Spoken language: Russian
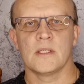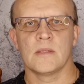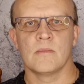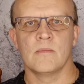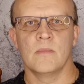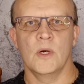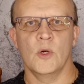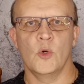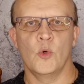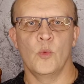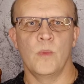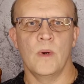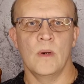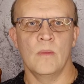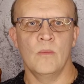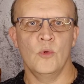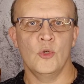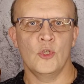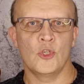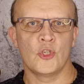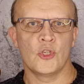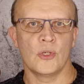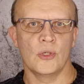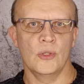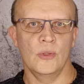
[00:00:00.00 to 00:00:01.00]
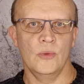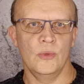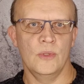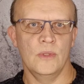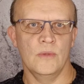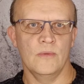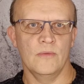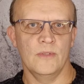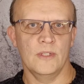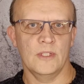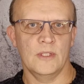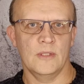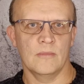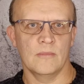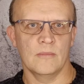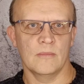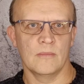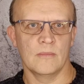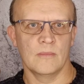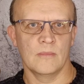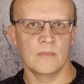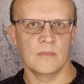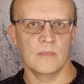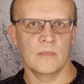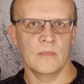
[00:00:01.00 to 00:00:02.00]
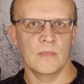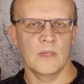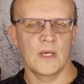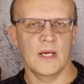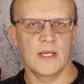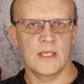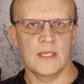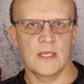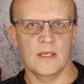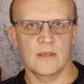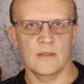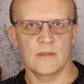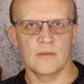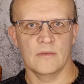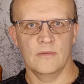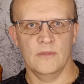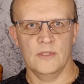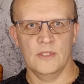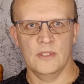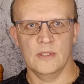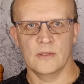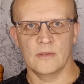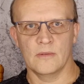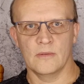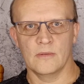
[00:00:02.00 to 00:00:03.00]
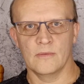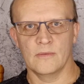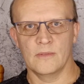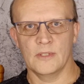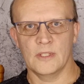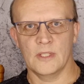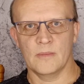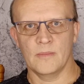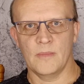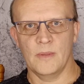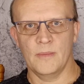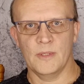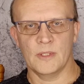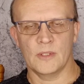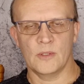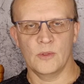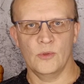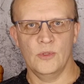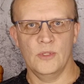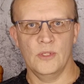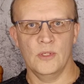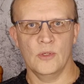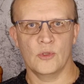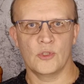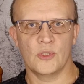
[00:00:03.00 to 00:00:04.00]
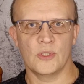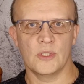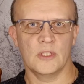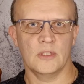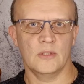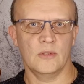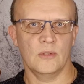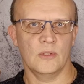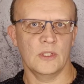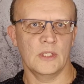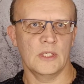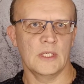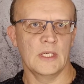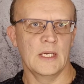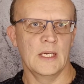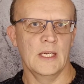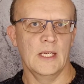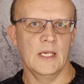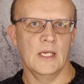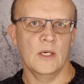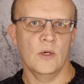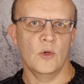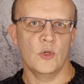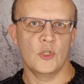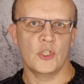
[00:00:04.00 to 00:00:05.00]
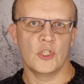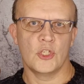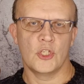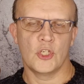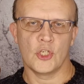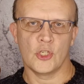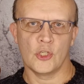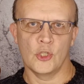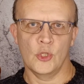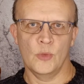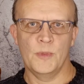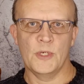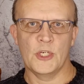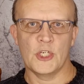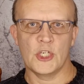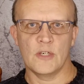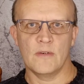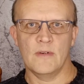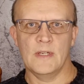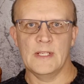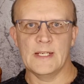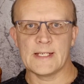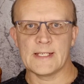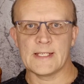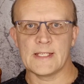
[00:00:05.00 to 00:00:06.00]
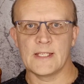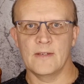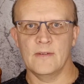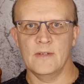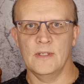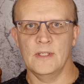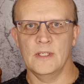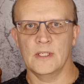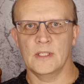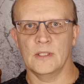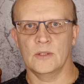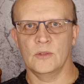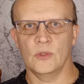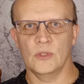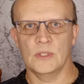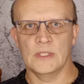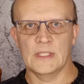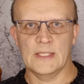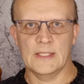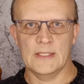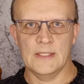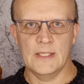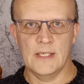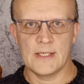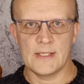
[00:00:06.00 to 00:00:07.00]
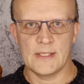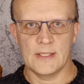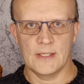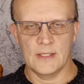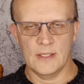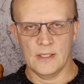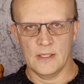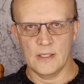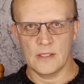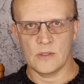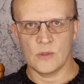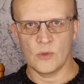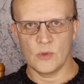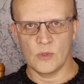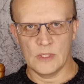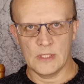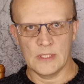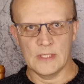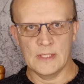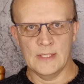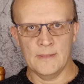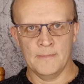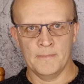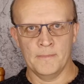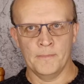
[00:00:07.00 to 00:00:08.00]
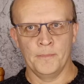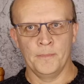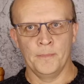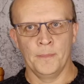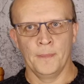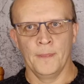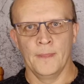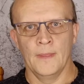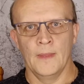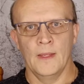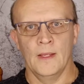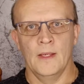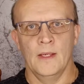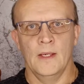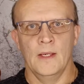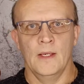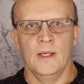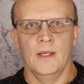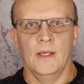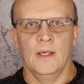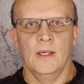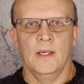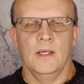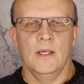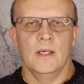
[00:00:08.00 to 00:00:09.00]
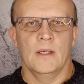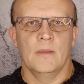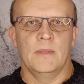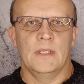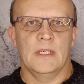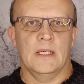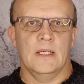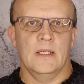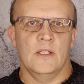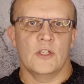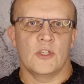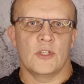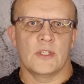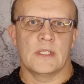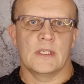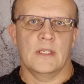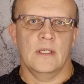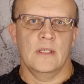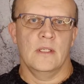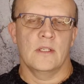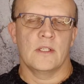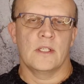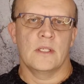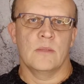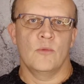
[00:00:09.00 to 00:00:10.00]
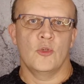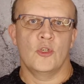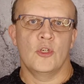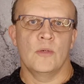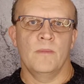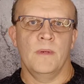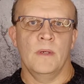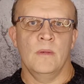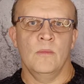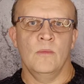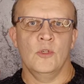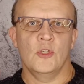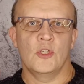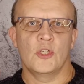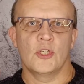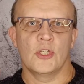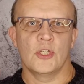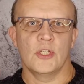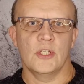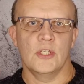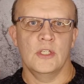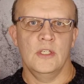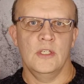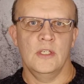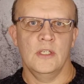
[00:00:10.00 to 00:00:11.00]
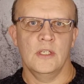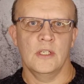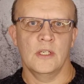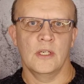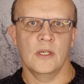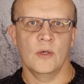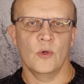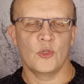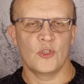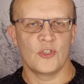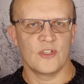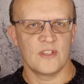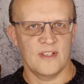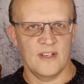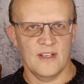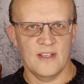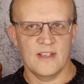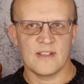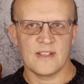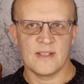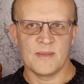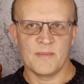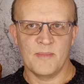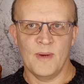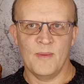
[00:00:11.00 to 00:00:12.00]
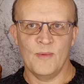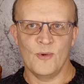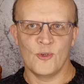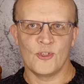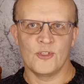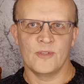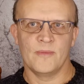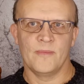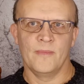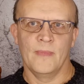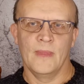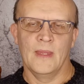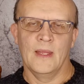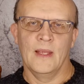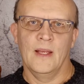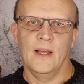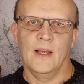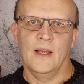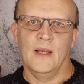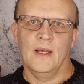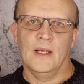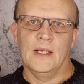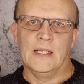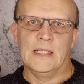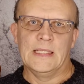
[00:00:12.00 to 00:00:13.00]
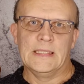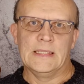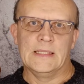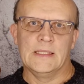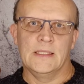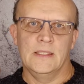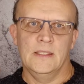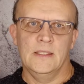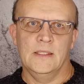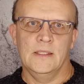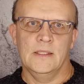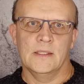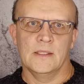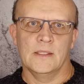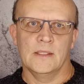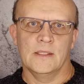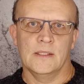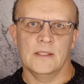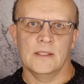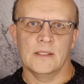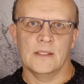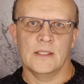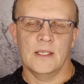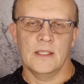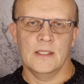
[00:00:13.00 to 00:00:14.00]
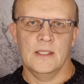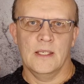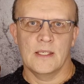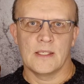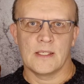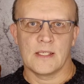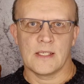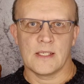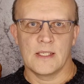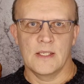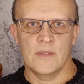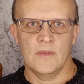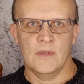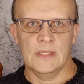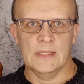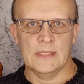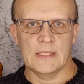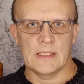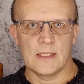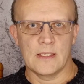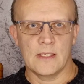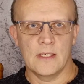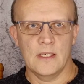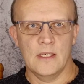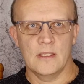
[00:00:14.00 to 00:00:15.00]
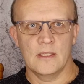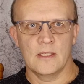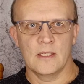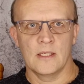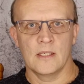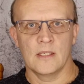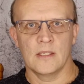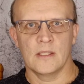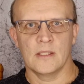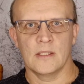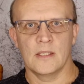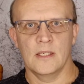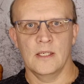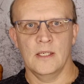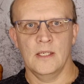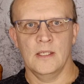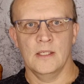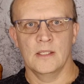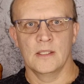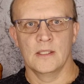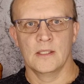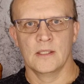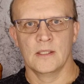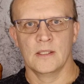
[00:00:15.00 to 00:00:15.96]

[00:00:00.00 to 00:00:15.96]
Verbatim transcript: могу помочь людям в этом – а я видел в этот момент людей, очень которых очень тяжело переживали расставание, которые находились на грани суицида. Мне, конечно, захотелось им очень помочь, и очень захотелось им помочь. И а, когда я создавал этот сайт, я